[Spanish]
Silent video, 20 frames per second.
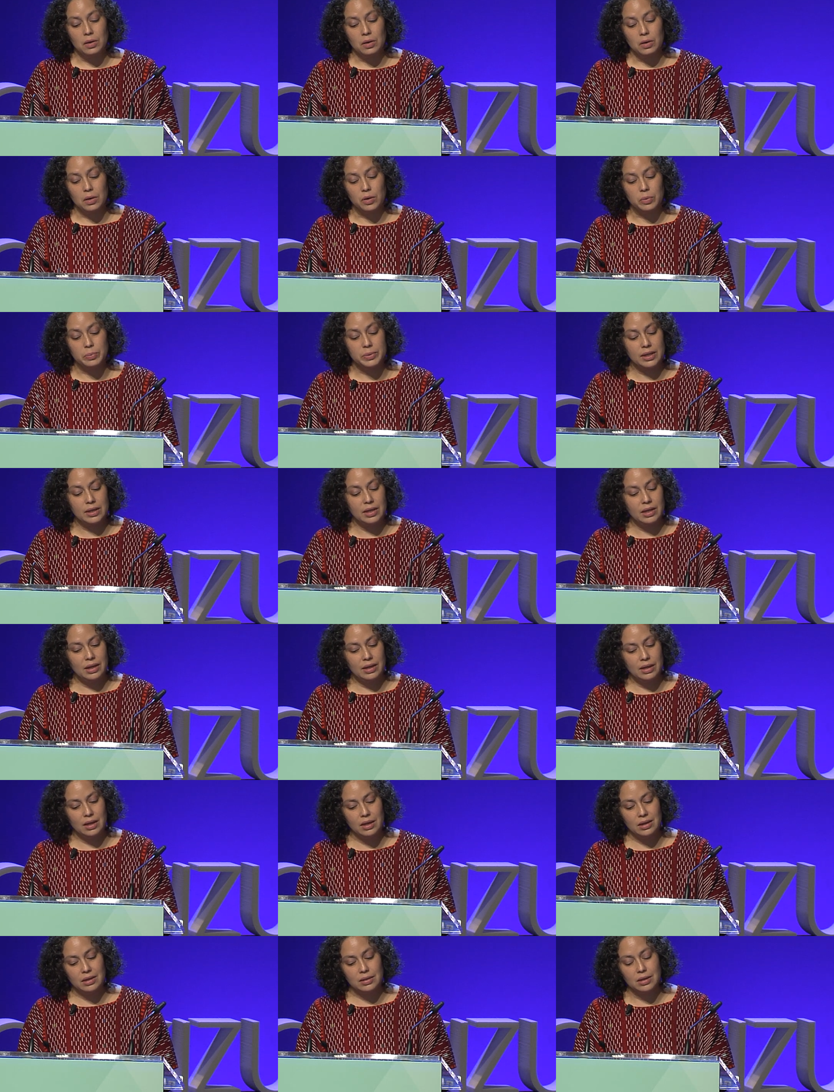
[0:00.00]

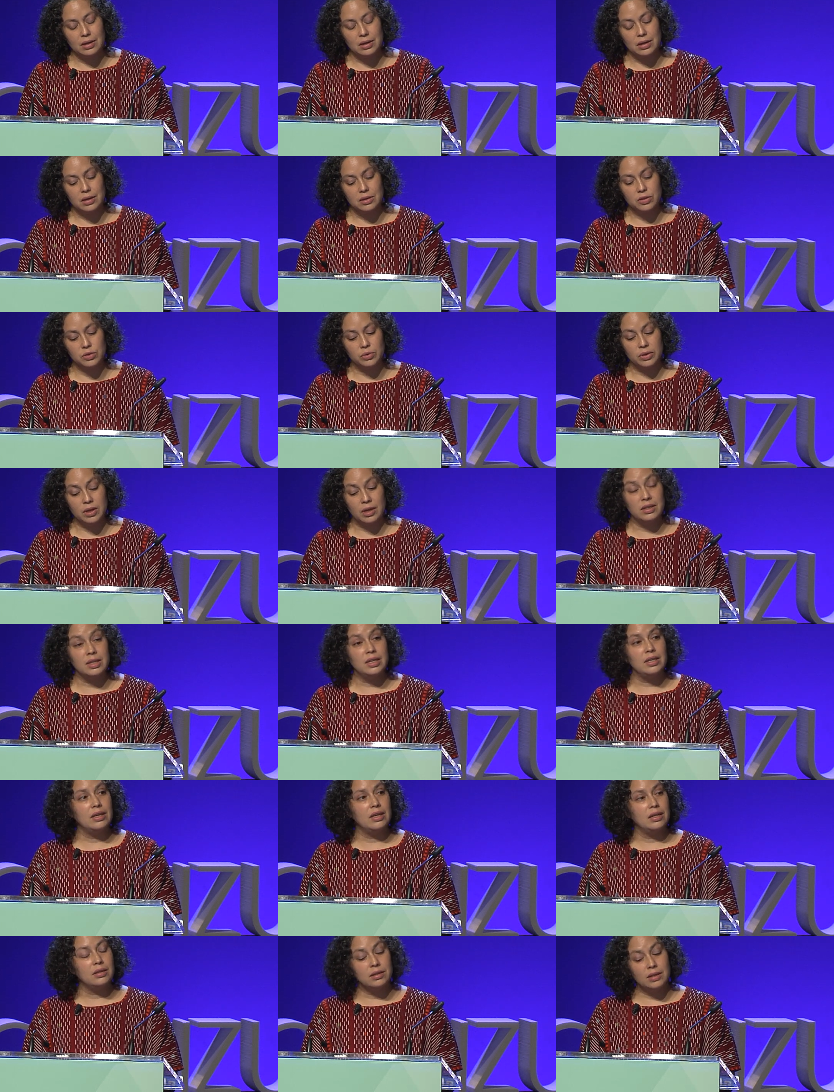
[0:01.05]
Optilia es una
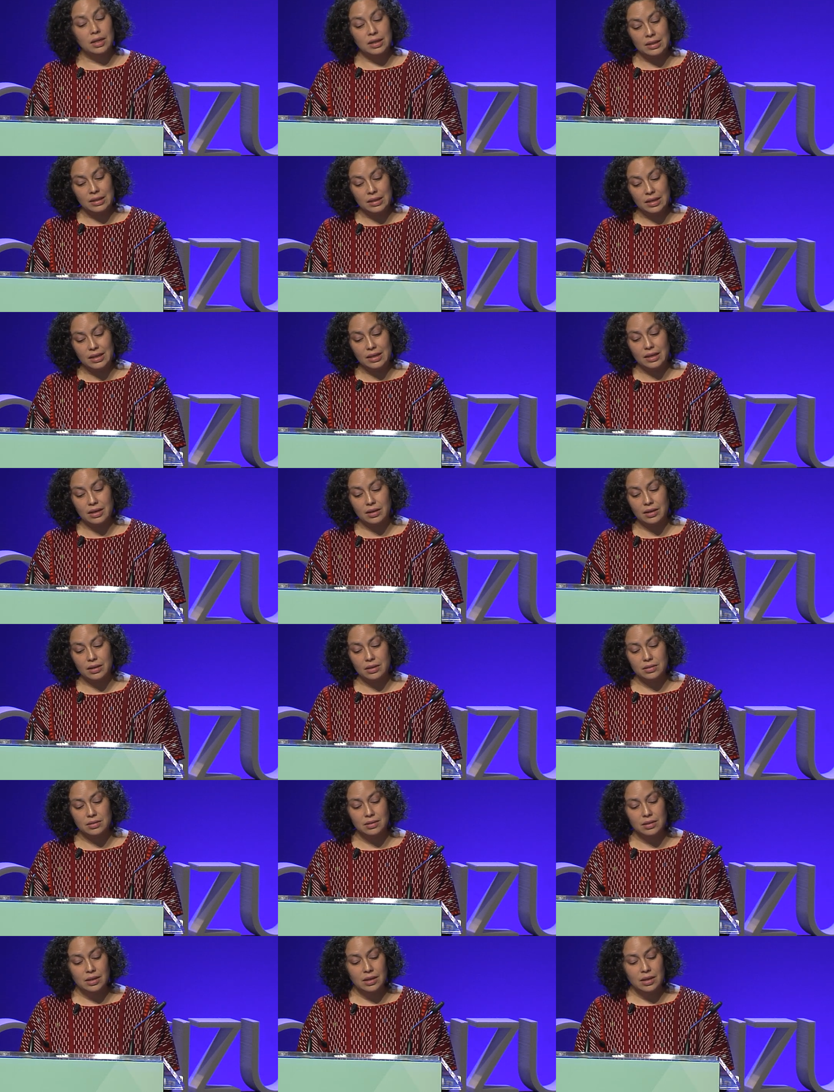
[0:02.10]
dirigente indígena
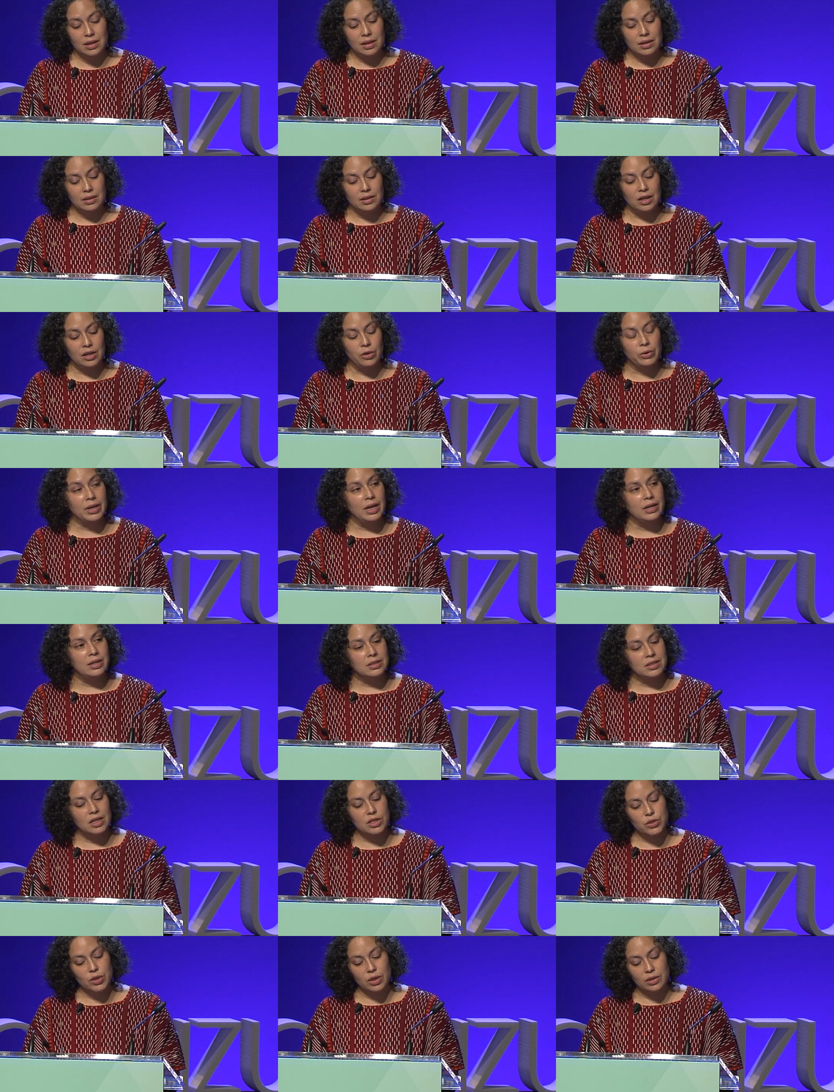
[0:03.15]
de la
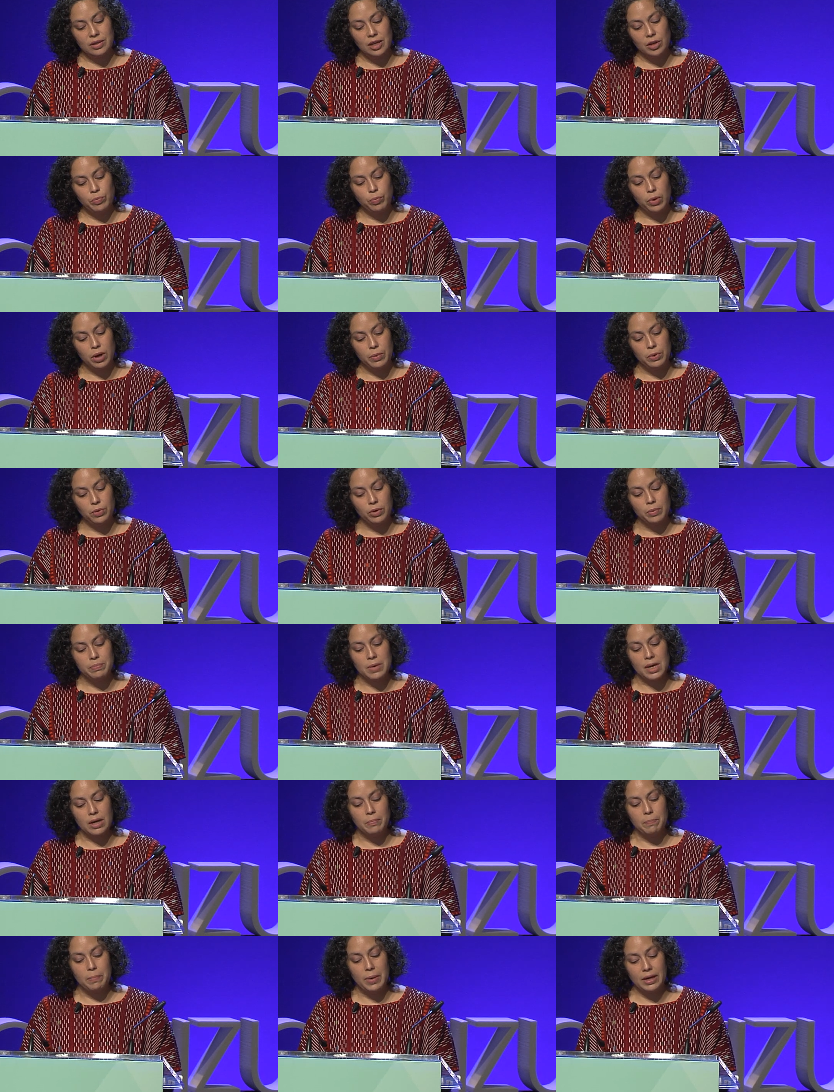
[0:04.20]
organización del pueblo
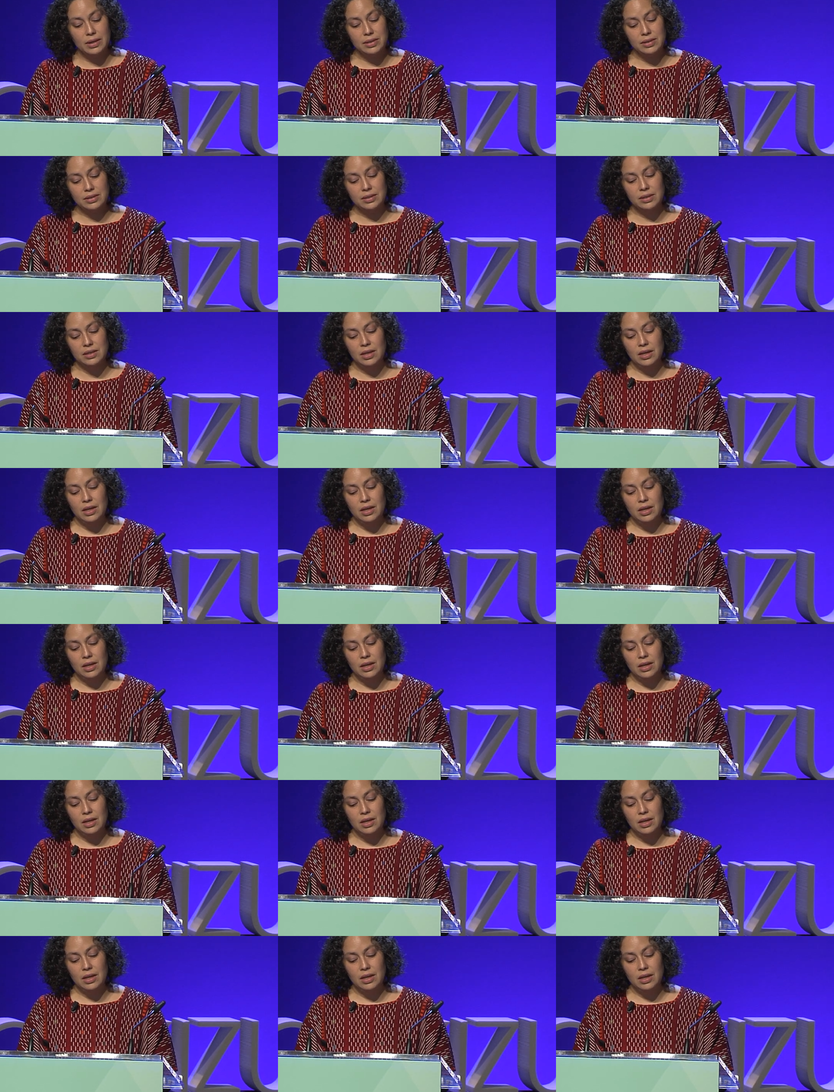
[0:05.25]
MECPA